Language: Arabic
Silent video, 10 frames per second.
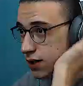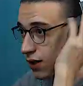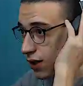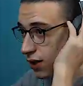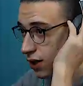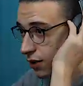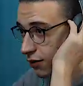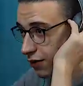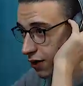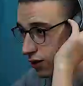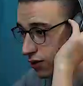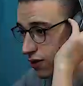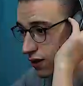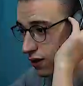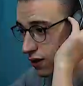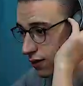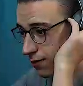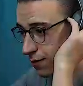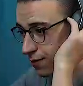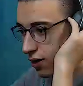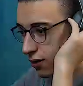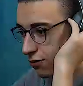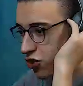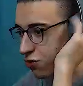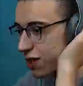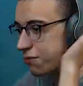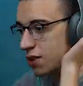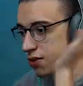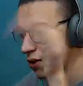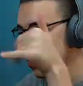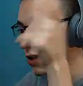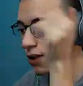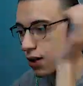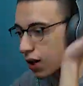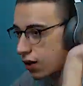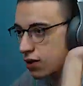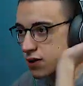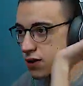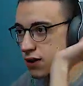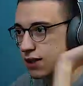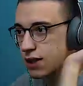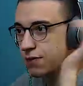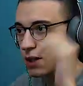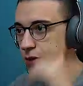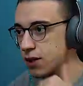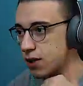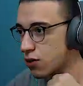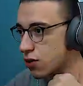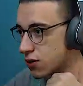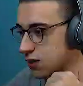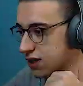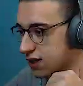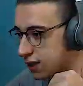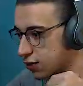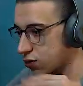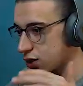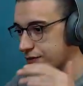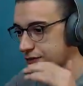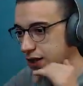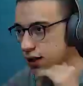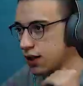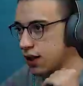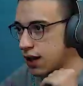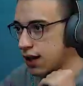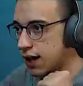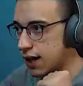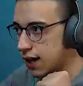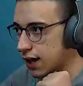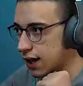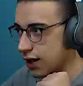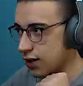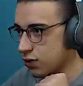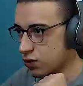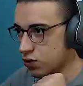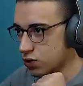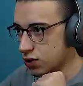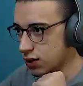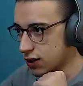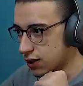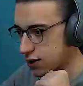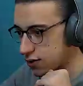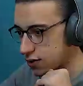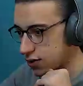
يعني طبعا في ارض زي دي آه، مش من المنطقي خالص ان انت تبني بقى تاورز كتير وتبني قلعه او كده